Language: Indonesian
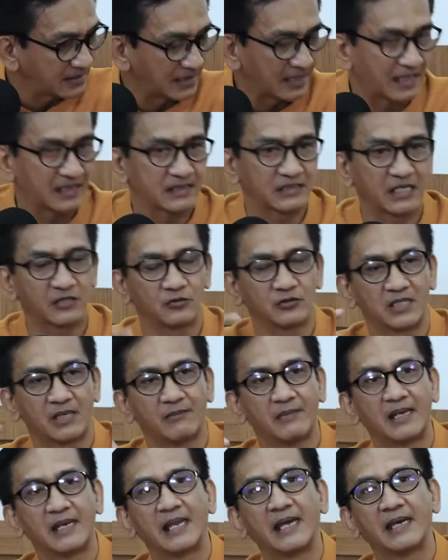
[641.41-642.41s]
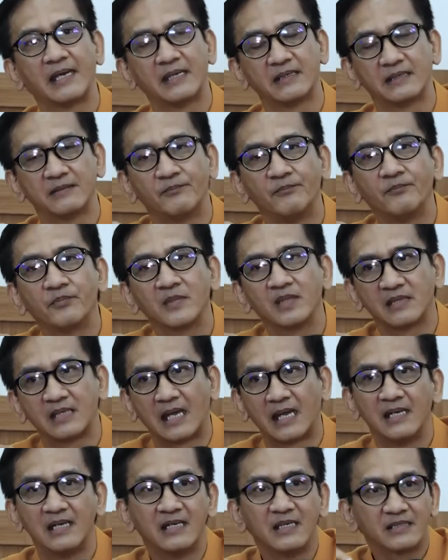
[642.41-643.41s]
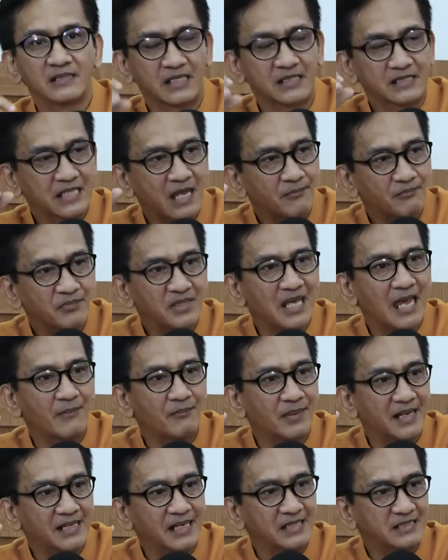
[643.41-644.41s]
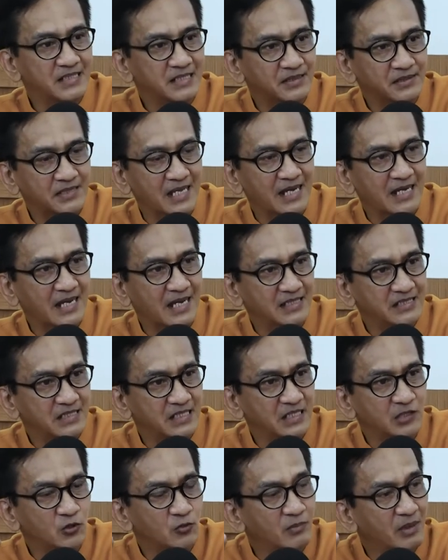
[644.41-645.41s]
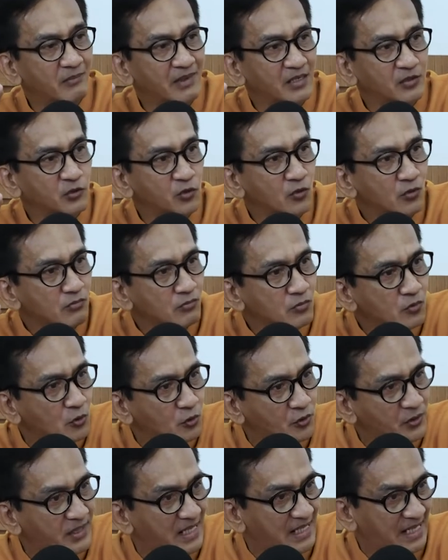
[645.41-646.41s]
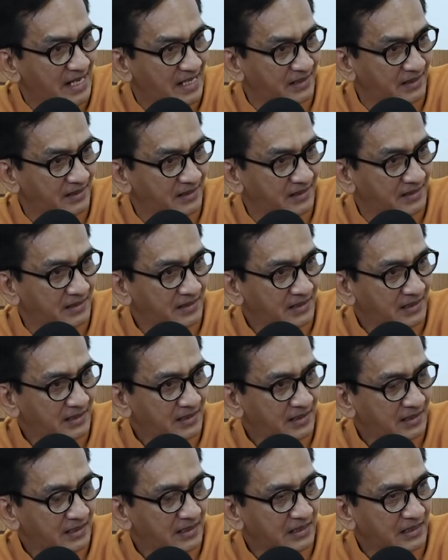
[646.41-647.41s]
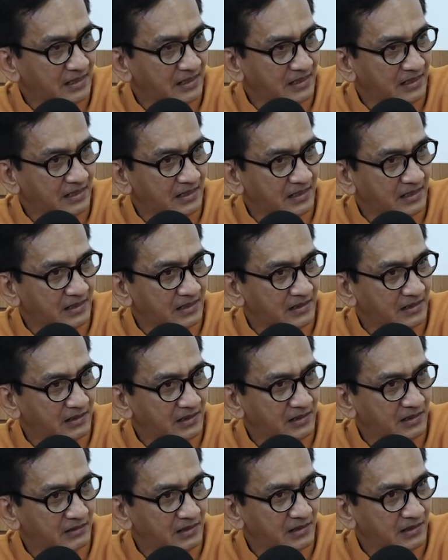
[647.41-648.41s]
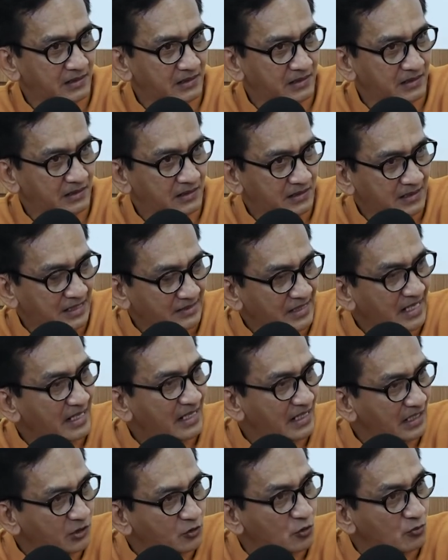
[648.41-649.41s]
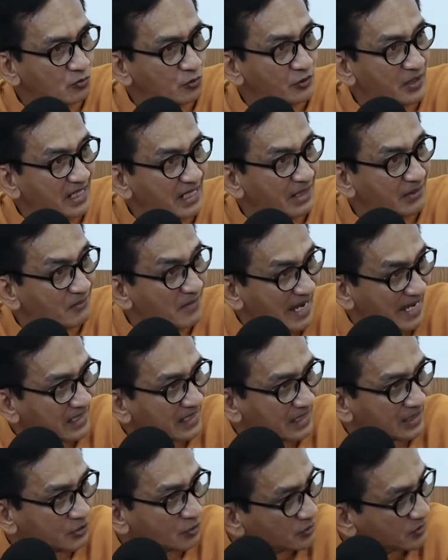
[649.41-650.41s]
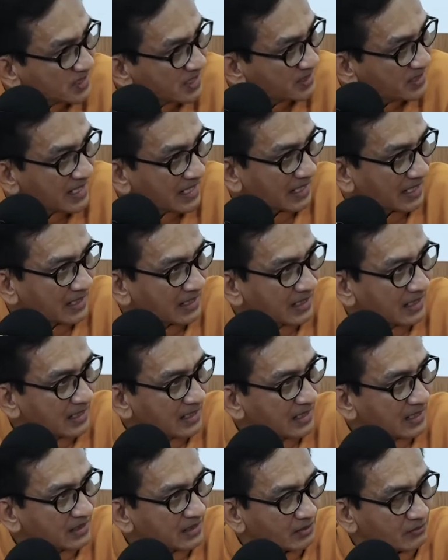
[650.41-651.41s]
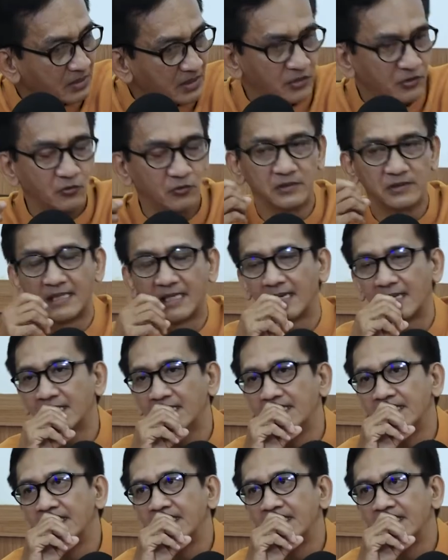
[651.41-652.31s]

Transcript: ya satu sama lain nah tetapi apakah cinta kasih itu memang tumbuh dengan uh, katakanlah tumbuh dengan baik atau tidak terbentuknya